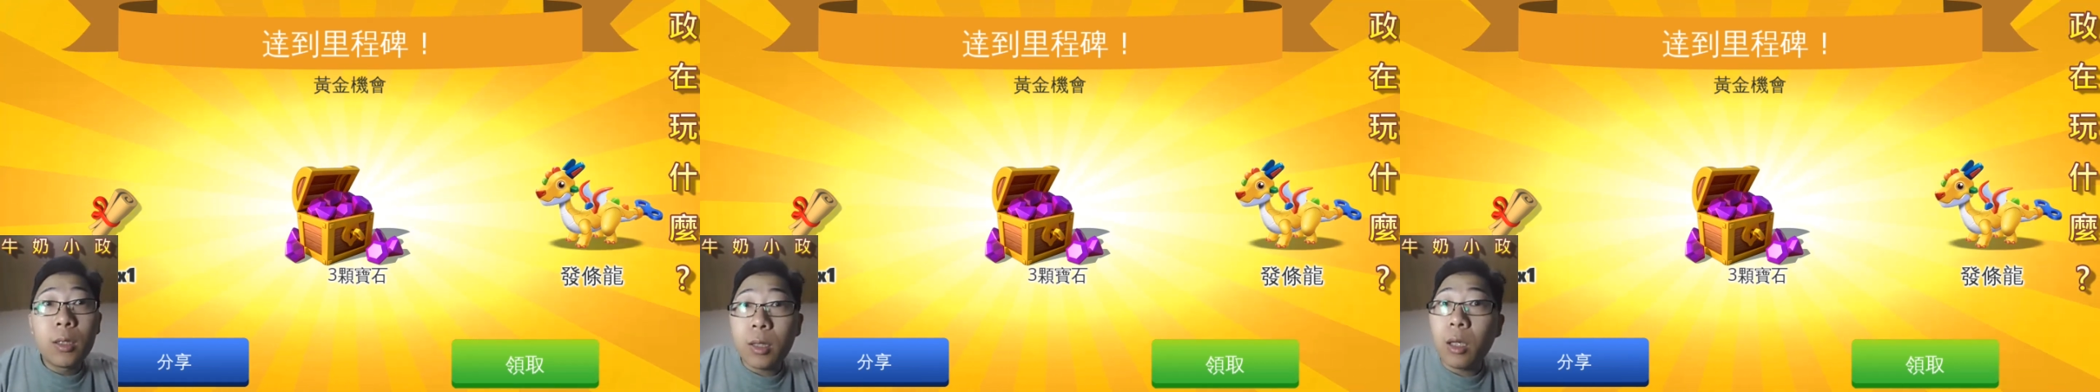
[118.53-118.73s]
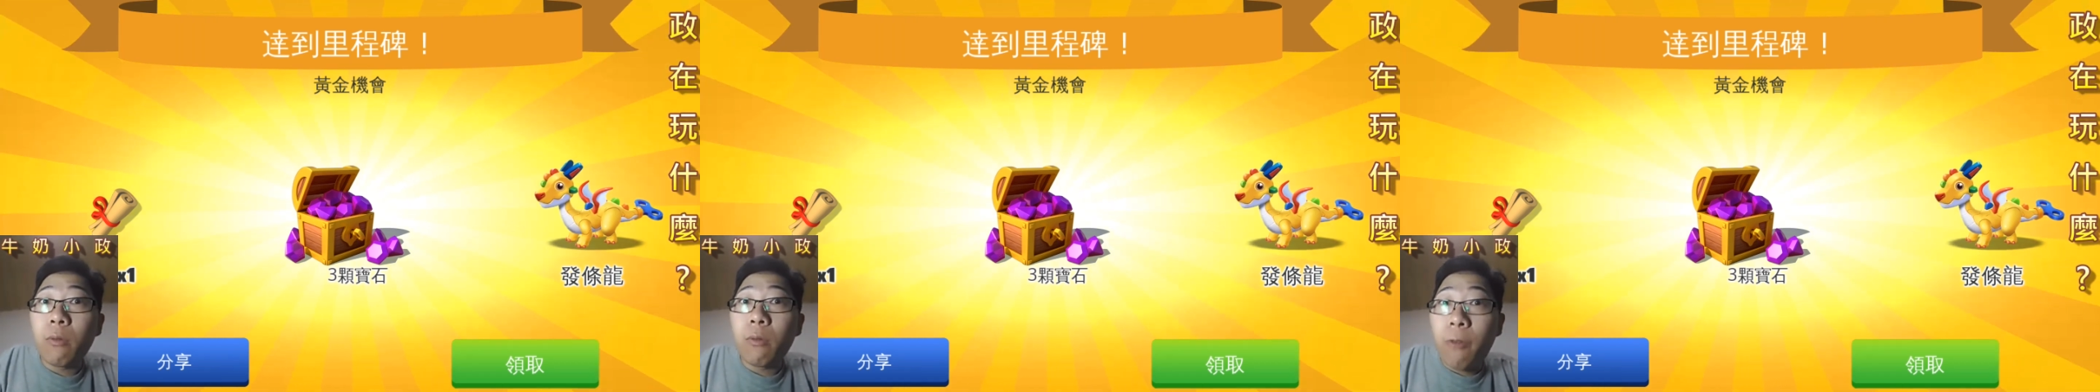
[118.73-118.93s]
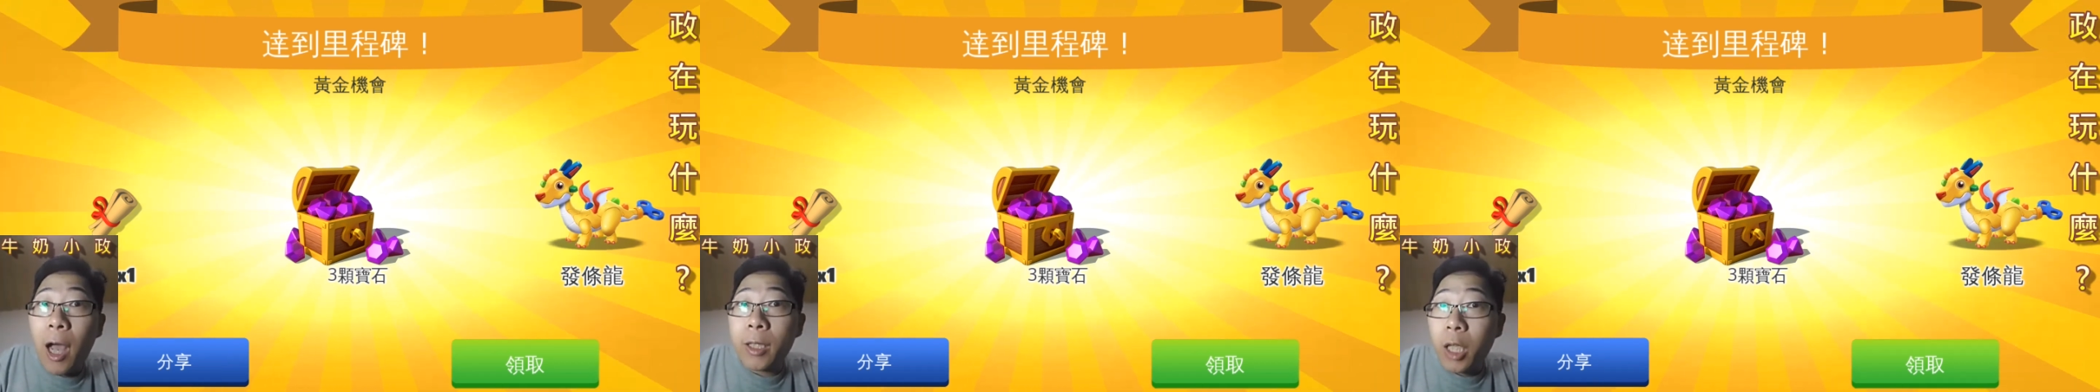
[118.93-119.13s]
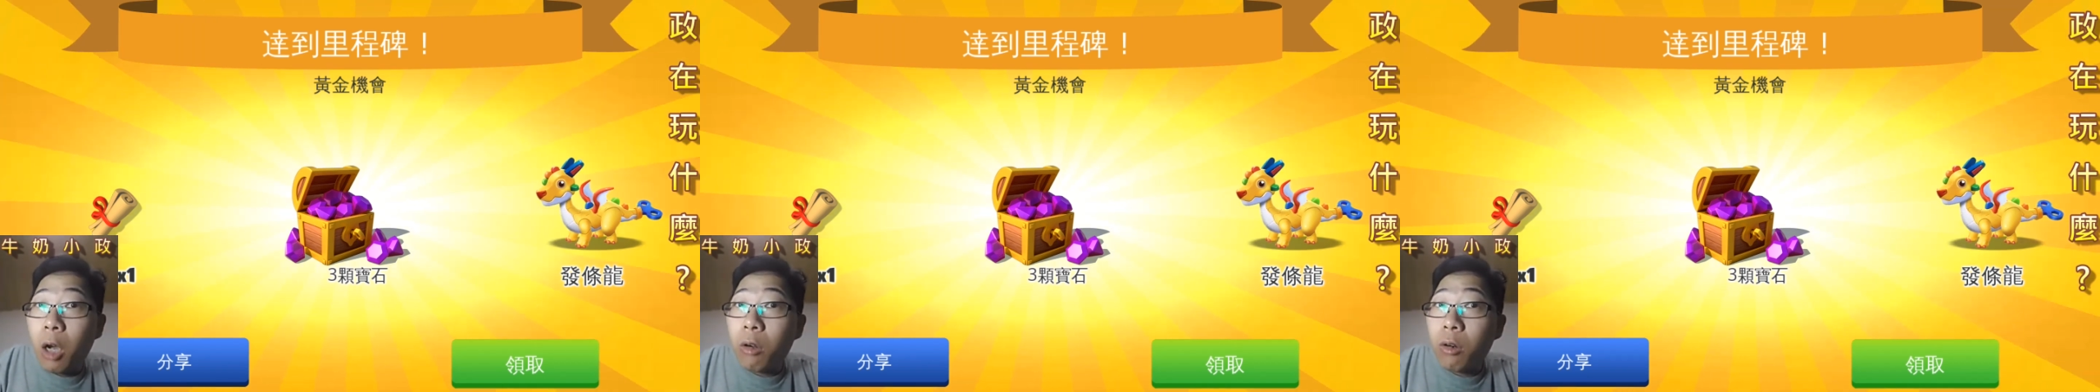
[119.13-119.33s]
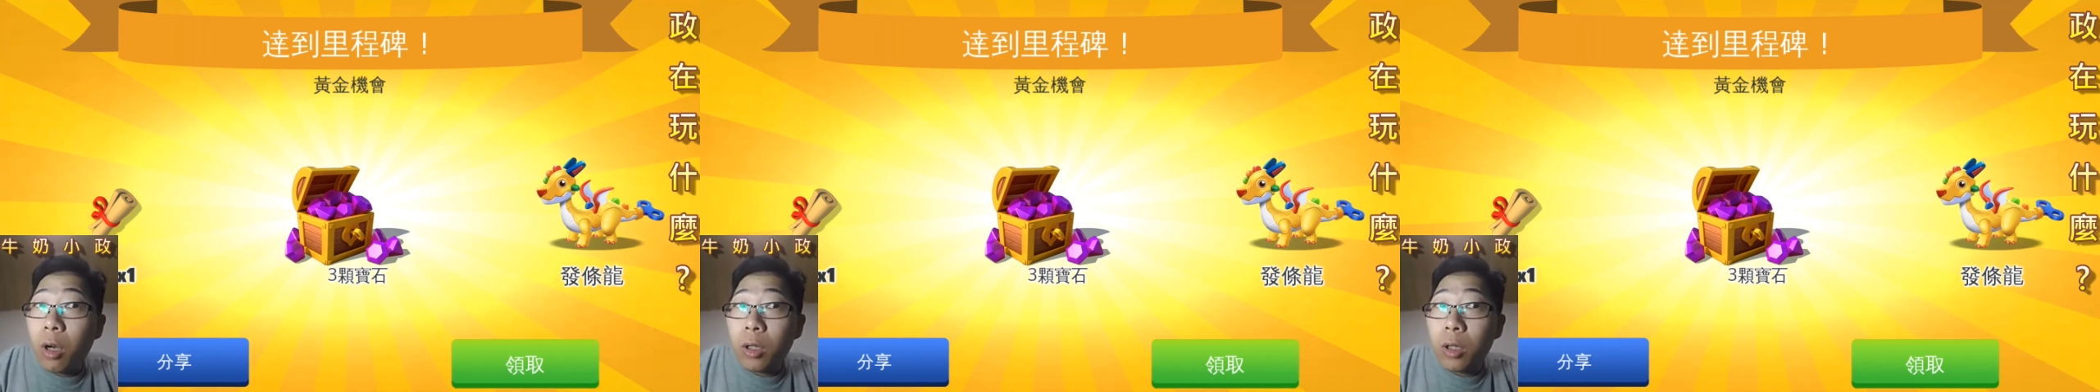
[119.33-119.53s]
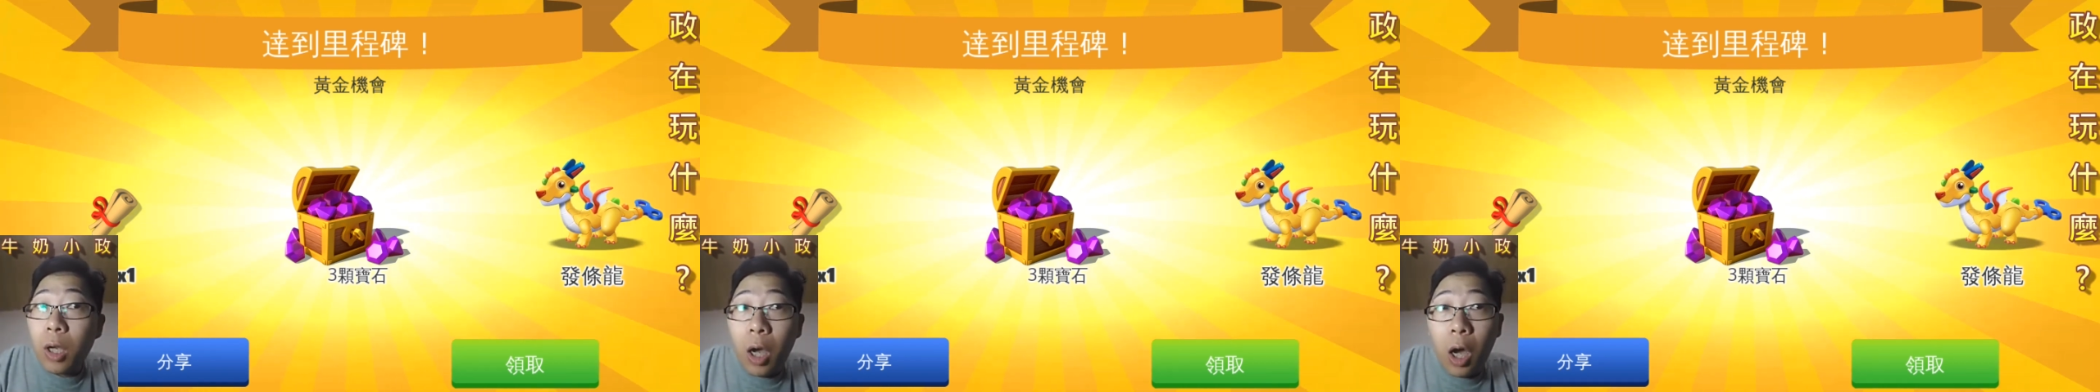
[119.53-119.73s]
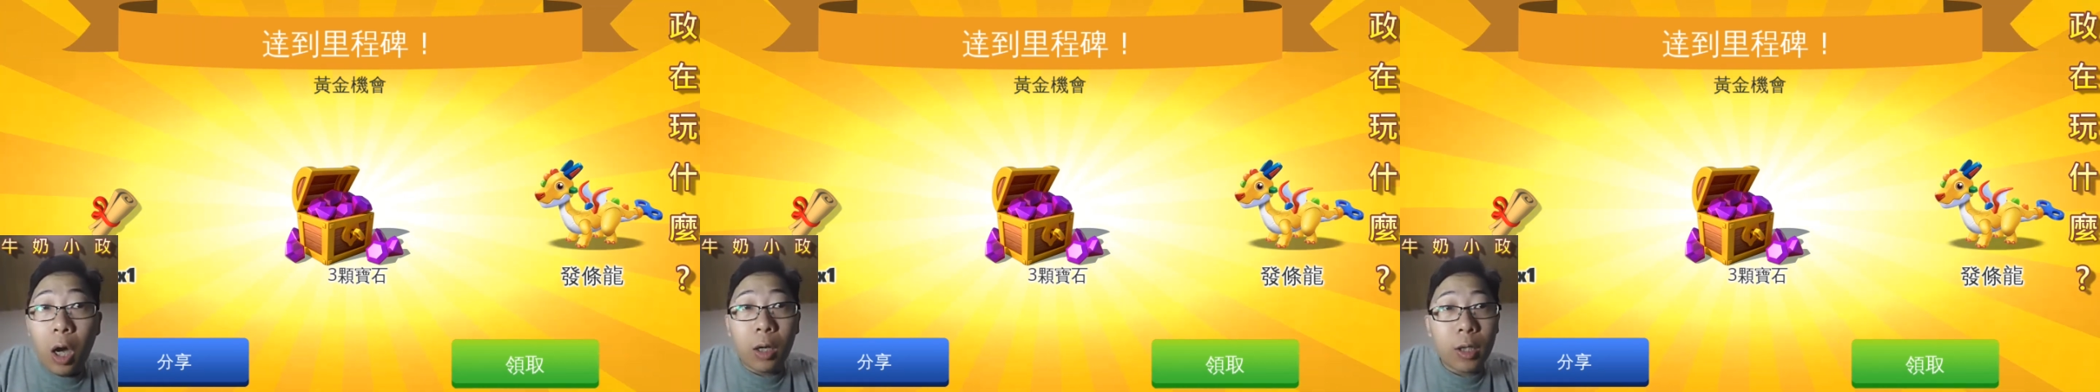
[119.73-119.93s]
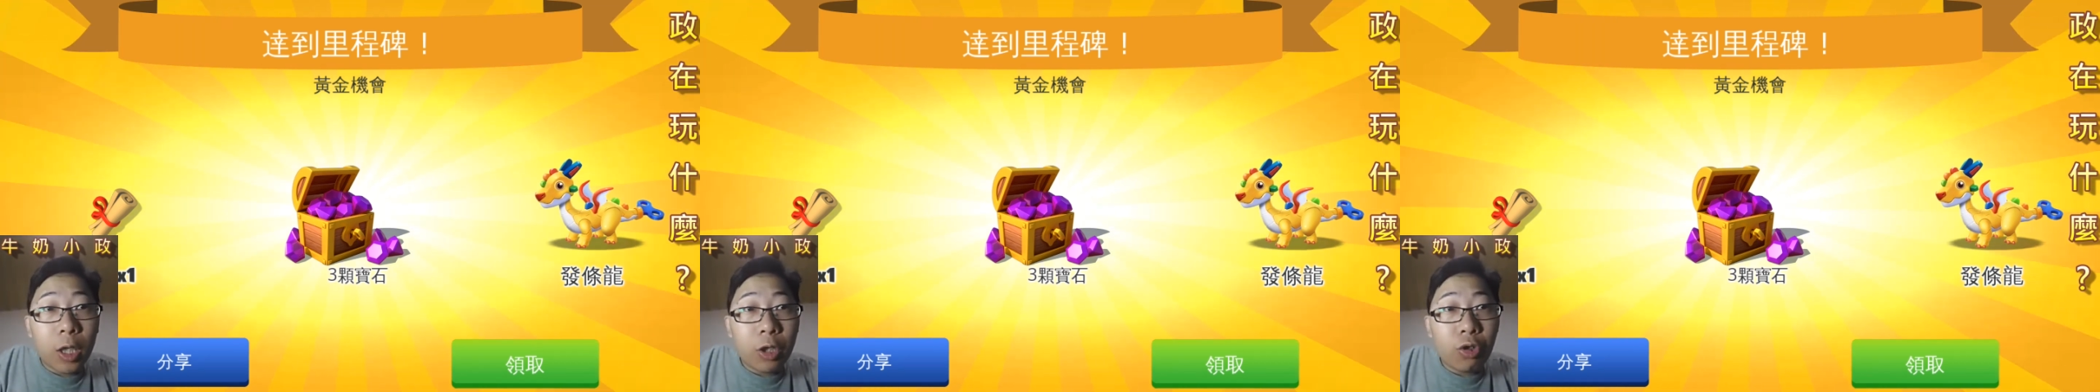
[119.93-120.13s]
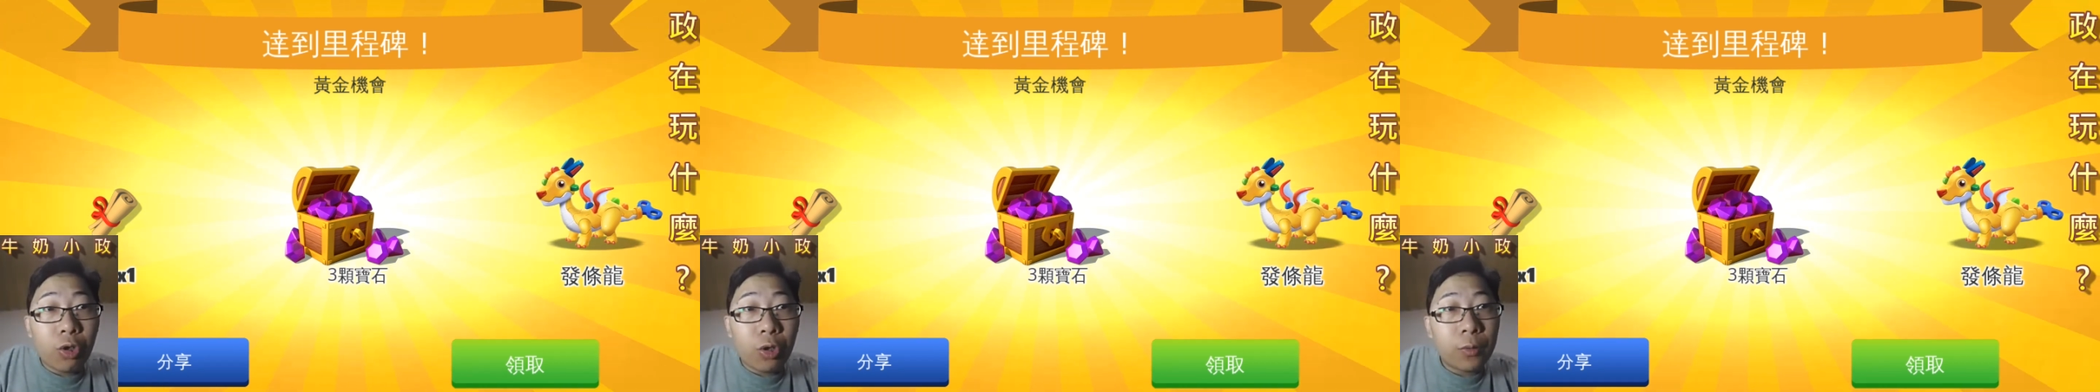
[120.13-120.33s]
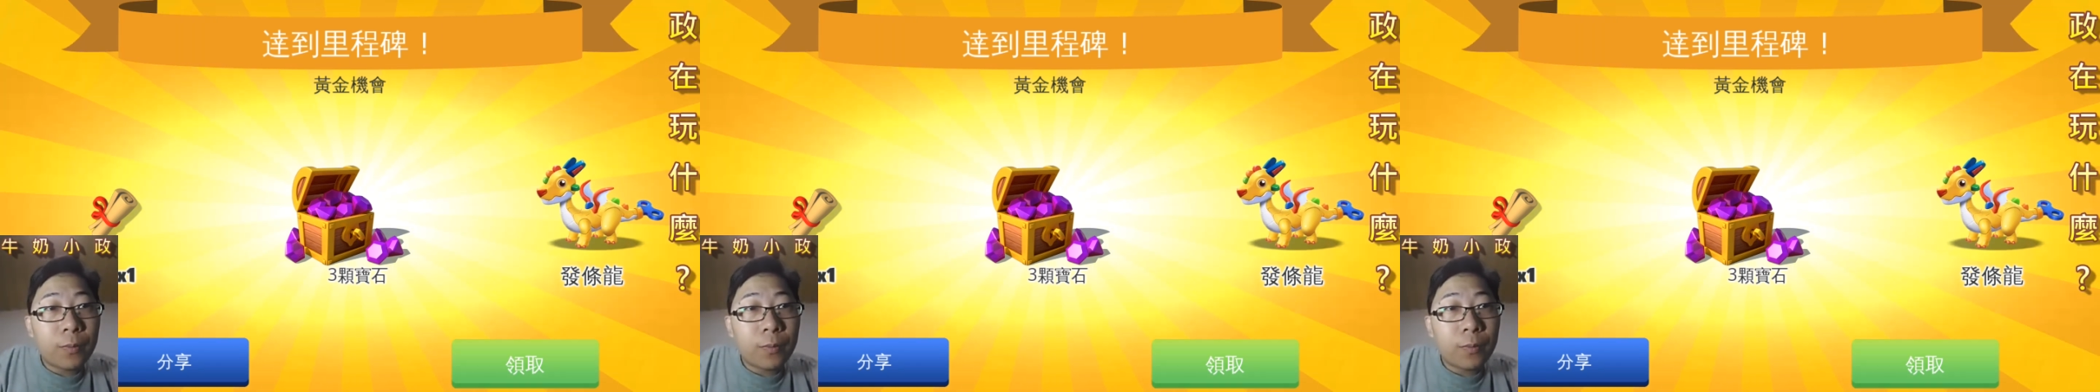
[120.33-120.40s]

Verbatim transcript: 这个发条龙了，哈，领取。